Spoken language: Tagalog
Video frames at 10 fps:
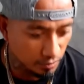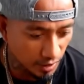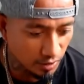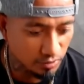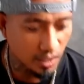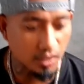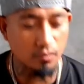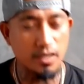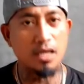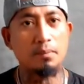you, thank you, thank
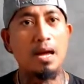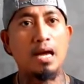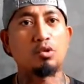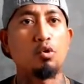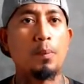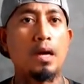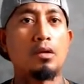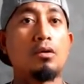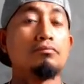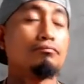you. Ayan, mga katupak,
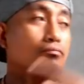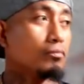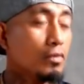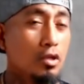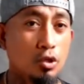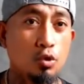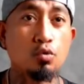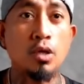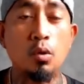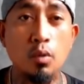ano?
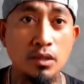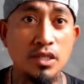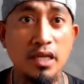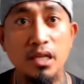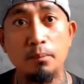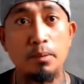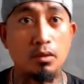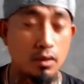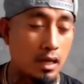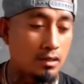Yung una kong channel,
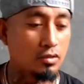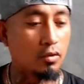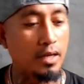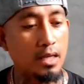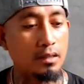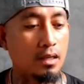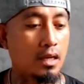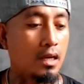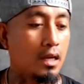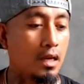Binura. So, ayan,
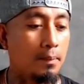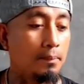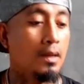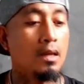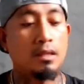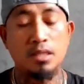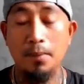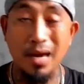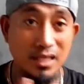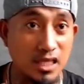uh, sa
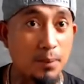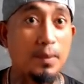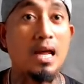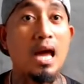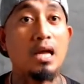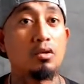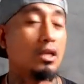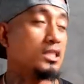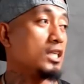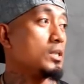mga hindi pa nakakanood
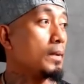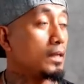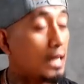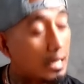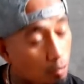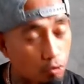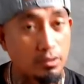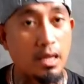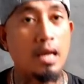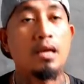at saka sa mga nakanood
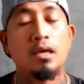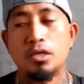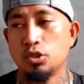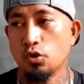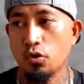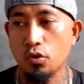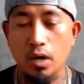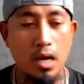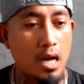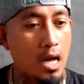na, so,
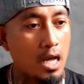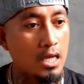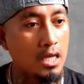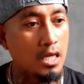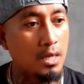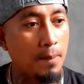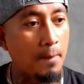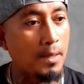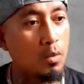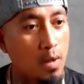uh,
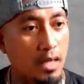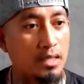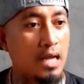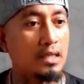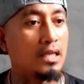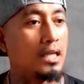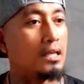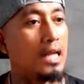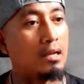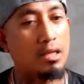ipapaliwanag natin
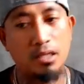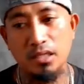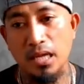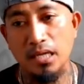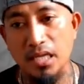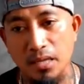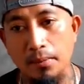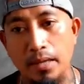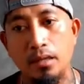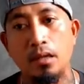at lalating
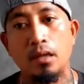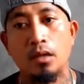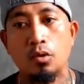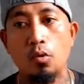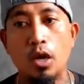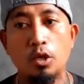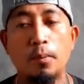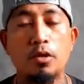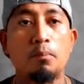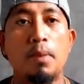lalaliman kung ano
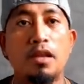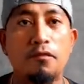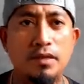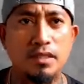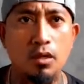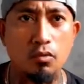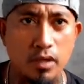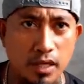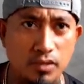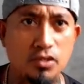ba yung benefits ng
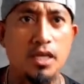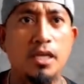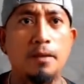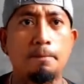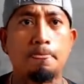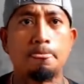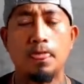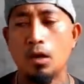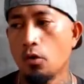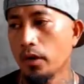Korean Jelly.
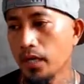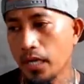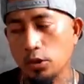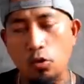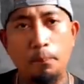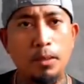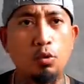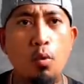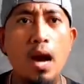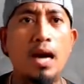Okay, eto,
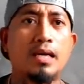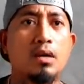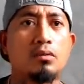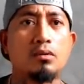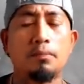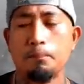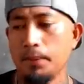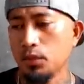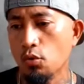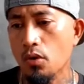pitong araw, no?
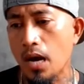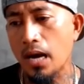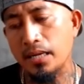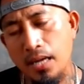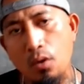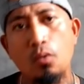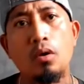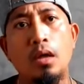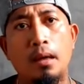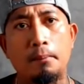Pitong araw,
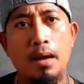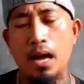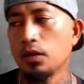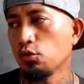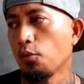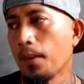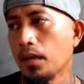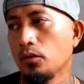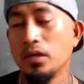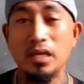mga
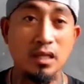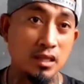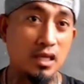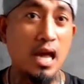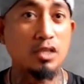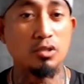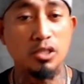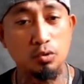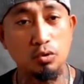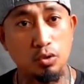katupak, no? hindi actually
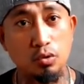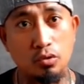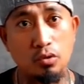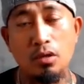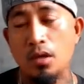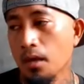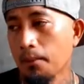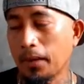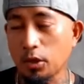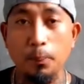sudsud, no?
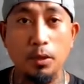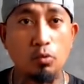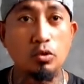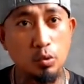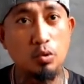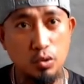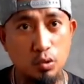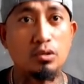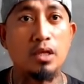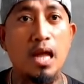Pero pitong
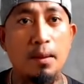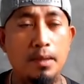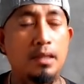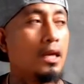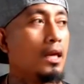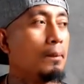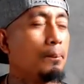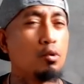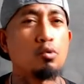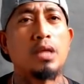sudsud na laban, eh,
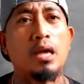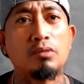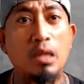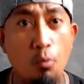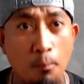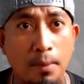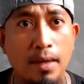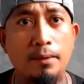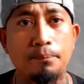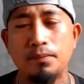puro tayo
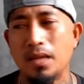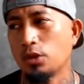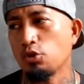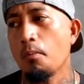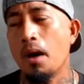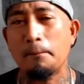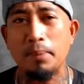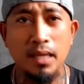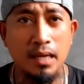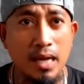tagumpay. At yung mga
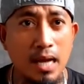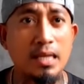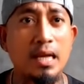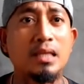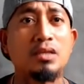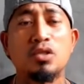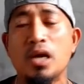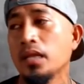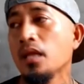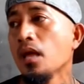binangga natin
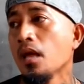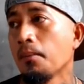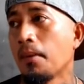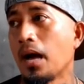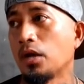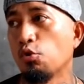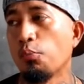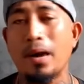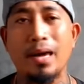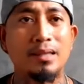dyan, mga
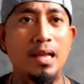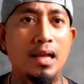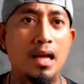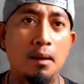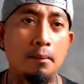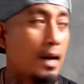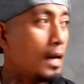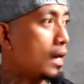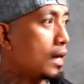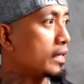katupak, eh talagang
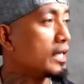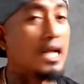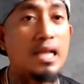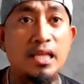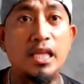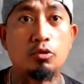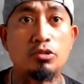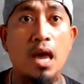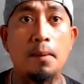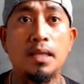mga kilala dito
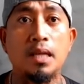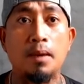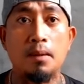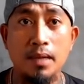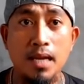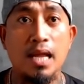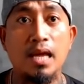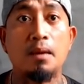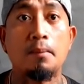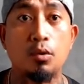sa amin na may
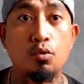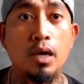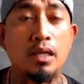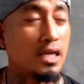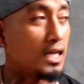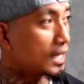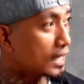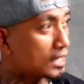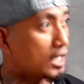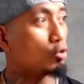malalaking manukan.
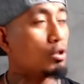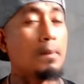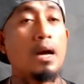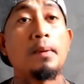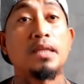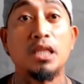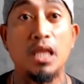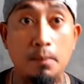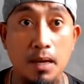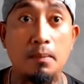Kilala dito na mga
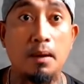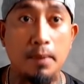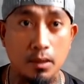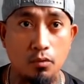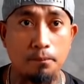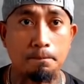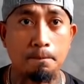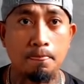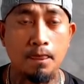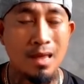matitibay magmanok.
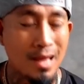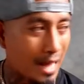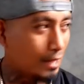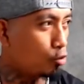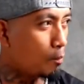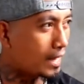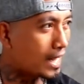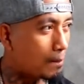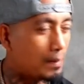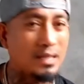At
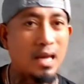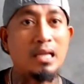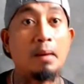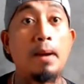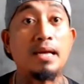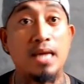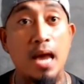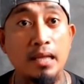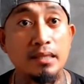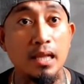lumalaban tayo ng
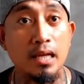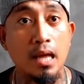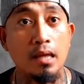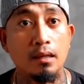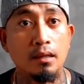basaan talaga.